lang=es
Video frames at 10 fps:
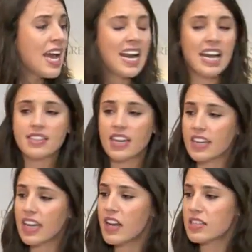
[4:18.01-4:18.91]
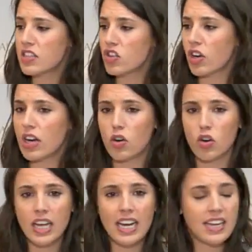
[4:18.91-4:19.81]
La estrategia del señor
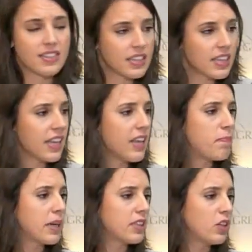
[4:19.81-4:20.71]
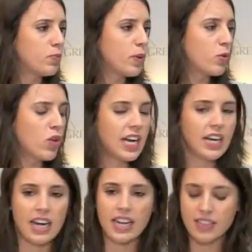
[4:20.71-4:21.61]
Rajoy, la estrategia del Partido
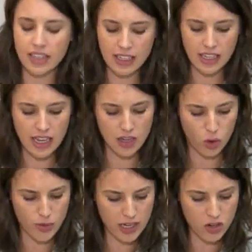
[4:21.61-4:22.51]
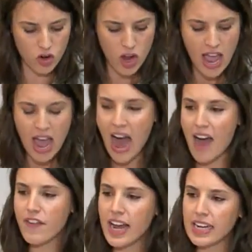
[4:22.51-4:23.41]
Popular, la estrategia del Gobierno,
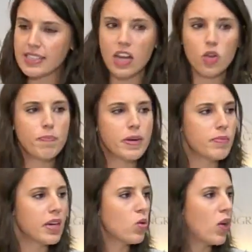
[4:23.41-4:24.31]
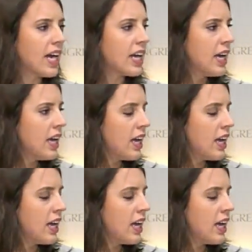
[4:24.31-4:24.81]
ha fracasado en primer lugar